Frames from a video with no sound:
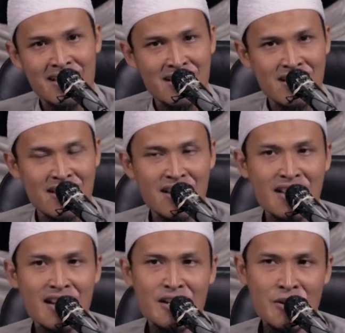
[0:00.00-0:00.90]

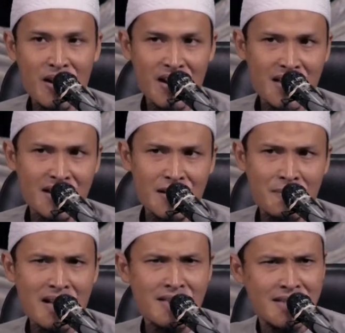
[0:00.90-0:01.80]
sehingga doa yang
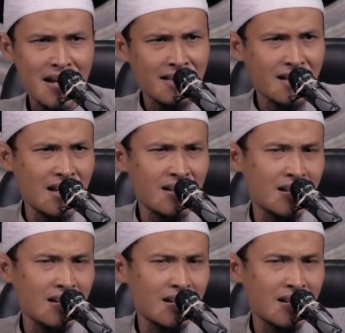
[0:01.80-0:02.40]
dipanjatkan